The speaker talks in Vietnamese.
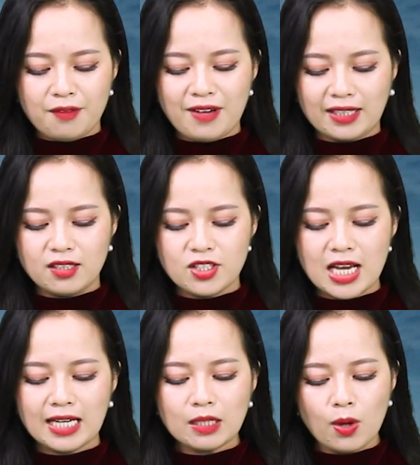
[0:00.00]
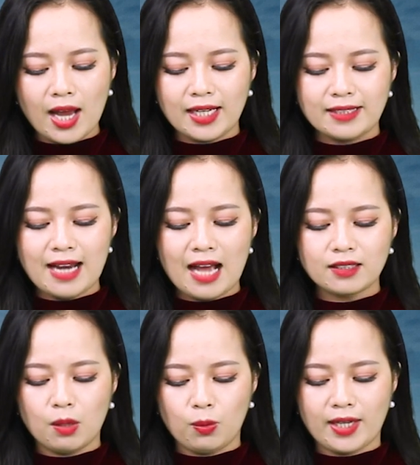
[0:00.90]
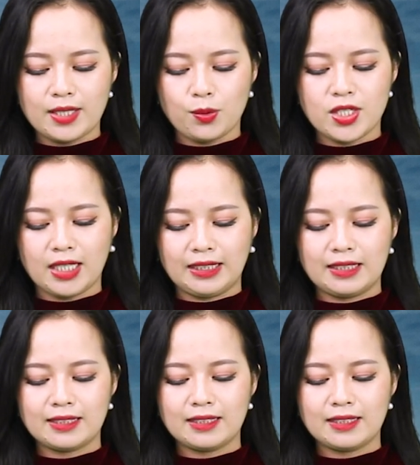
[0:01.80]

vàng nữ trang các loại đang đồng loạt điều chỉnh.